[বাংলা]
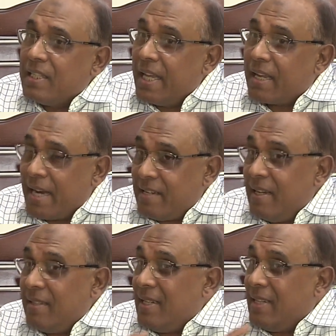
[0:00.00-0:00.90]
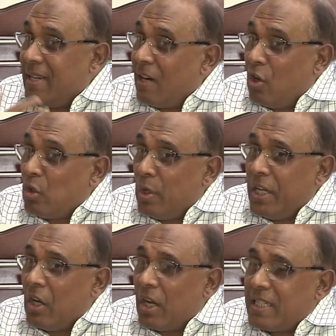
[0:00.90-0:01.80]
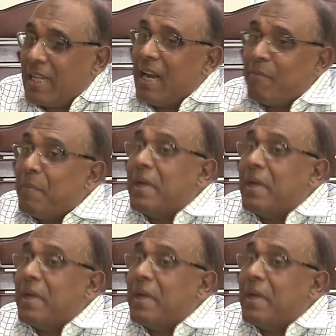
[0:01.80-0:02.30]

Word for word: যে ক্রাইটেরিয়াতে টেন্ডারগুলো তৈরি করা হয় সেখানে আমরা